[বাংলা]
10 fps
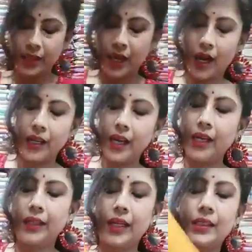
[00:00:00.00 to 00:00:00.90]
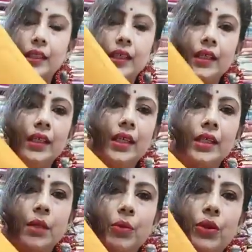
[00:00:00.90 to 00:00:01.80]
আর এই থাকছে
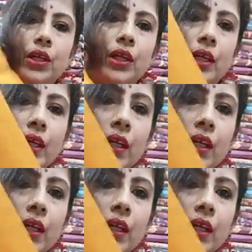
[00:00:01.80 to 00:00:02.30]
নিচের পোর্শনটা